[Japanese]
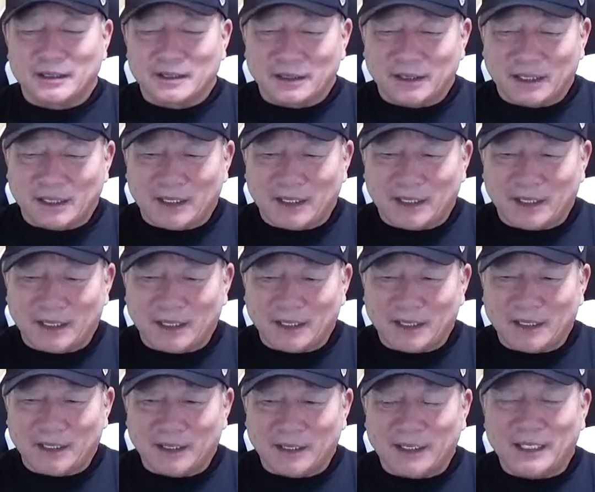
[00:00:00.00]

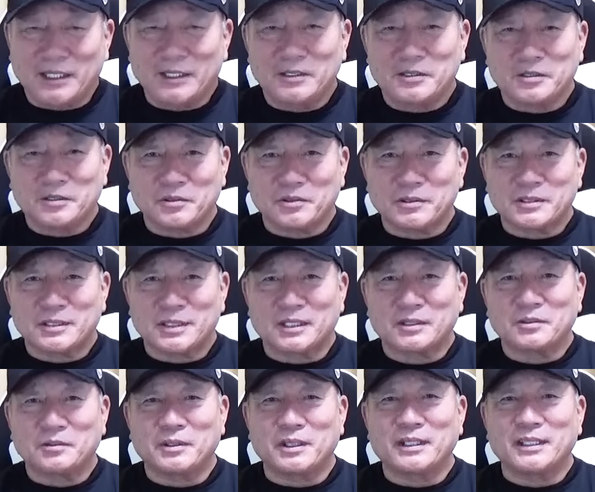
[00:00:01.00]
で連勝し
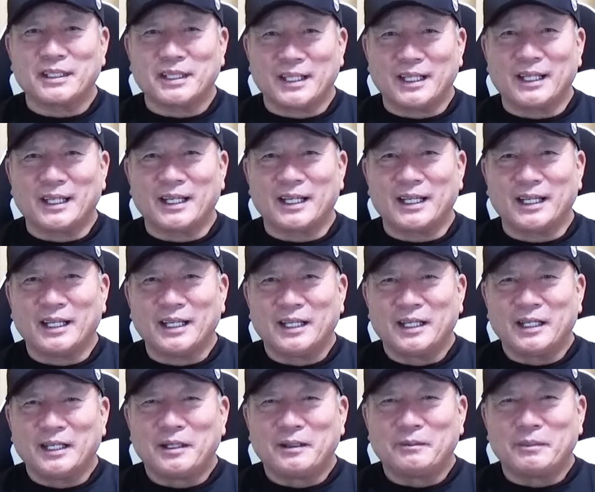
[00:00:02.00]
たとはいえ
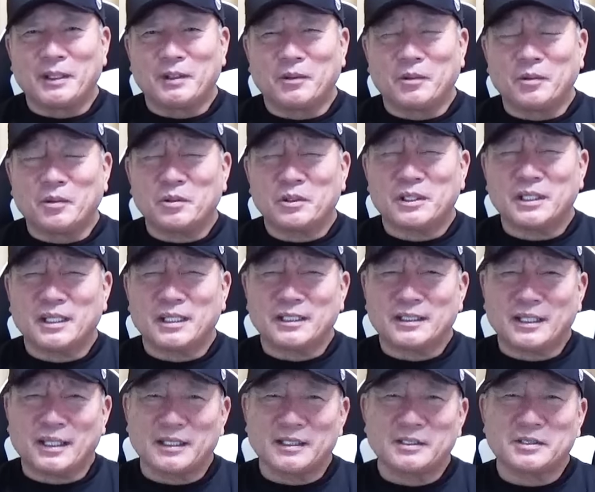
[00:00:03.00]
まあ、大きな
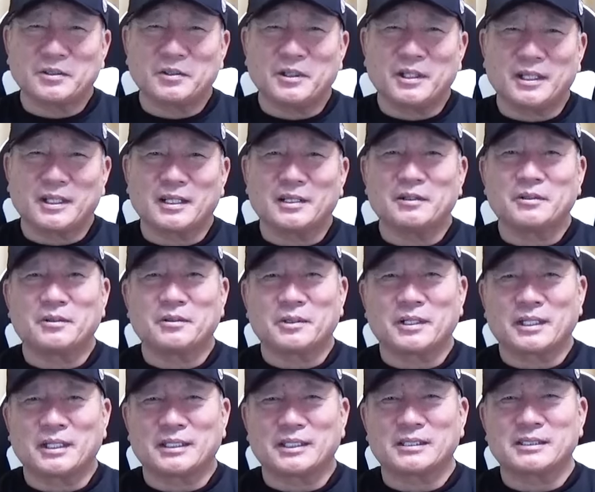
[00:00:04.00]
代償を払うよう
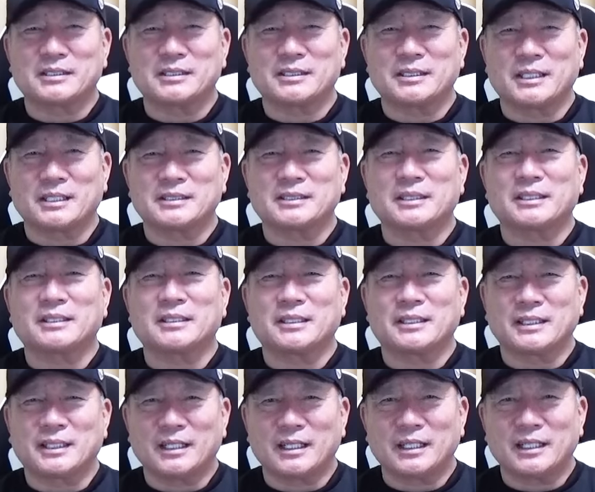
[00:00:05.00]
な形になっちゃった
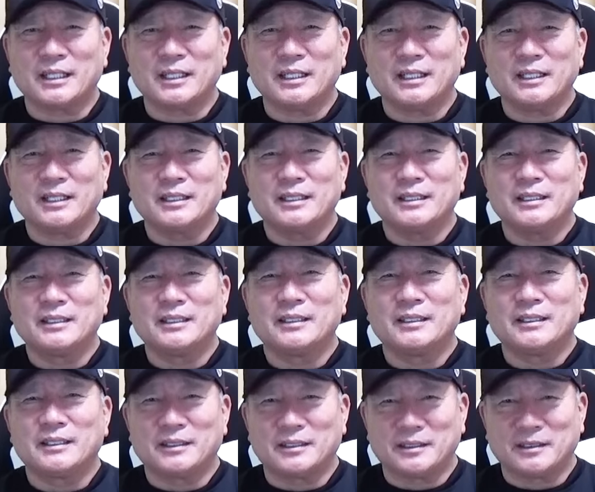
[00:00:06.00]
なそうですね
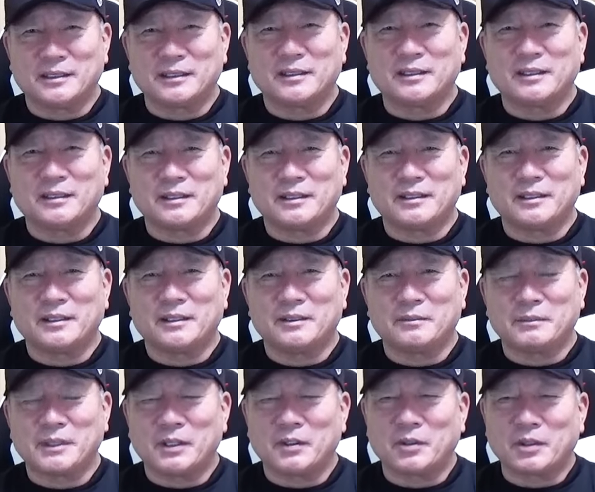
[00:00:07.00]
ま
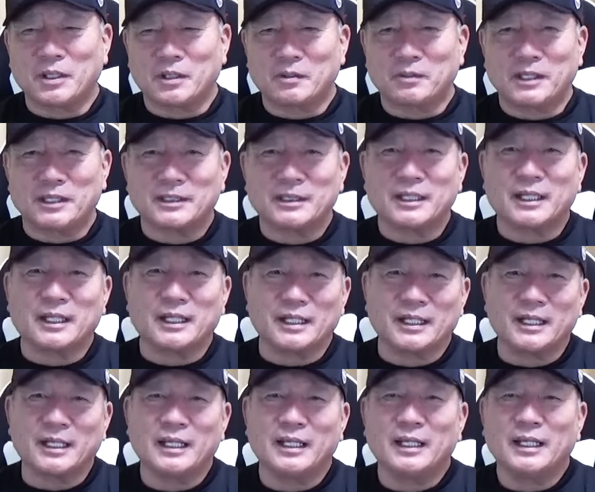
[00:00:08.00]
あ他のバッター
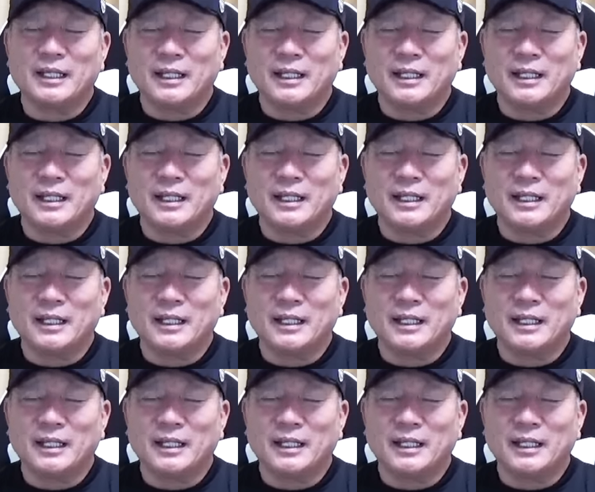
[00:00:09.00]
がね、